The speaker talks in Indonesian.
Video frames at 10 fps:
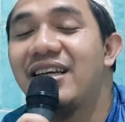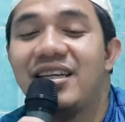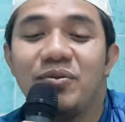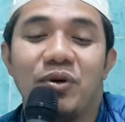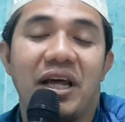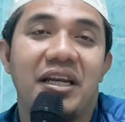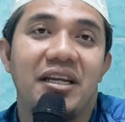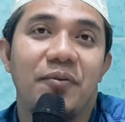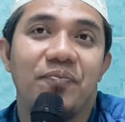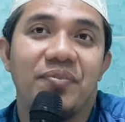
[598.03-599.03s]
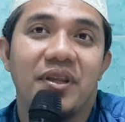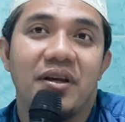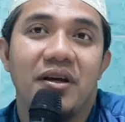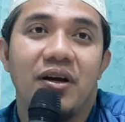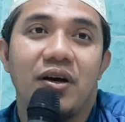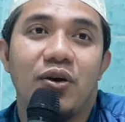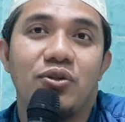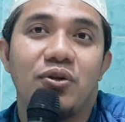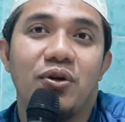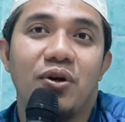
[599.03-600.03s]
jadi mulai
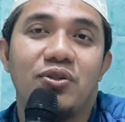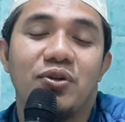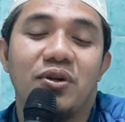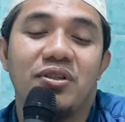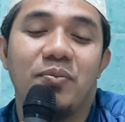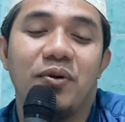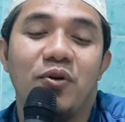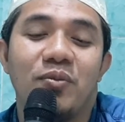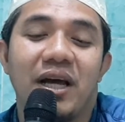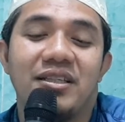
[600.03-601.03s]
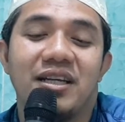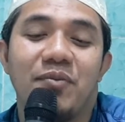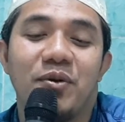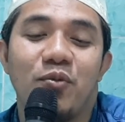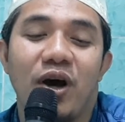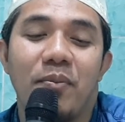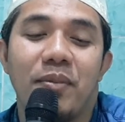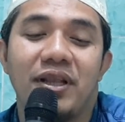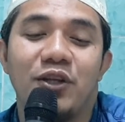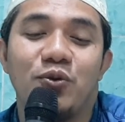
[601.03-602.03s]
Rasul-rasul sebelum kanjeng Nabi
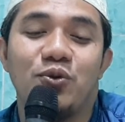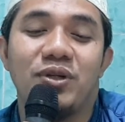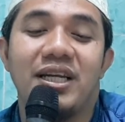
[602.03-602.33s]
Muhammad itu sudah